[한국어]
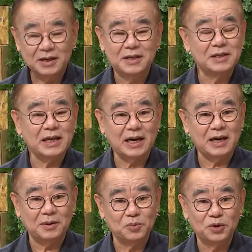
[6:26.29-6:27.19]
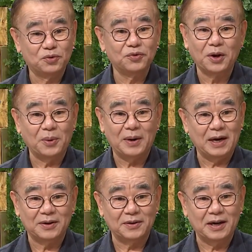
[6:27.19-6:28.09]
그 사람을
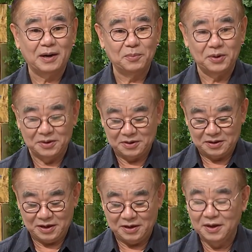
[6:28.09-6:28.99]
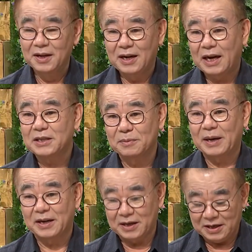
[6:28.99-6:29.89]
두려워하거나 뭐 그렇게 네. 하지
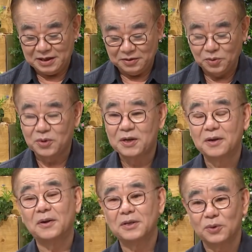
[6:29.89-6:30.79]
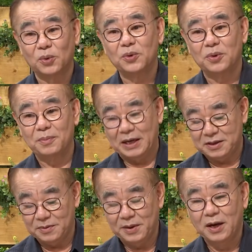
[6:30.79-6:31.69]
말아라 하는 그것이 오늘
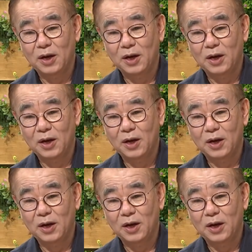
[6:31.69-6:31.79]
말씀의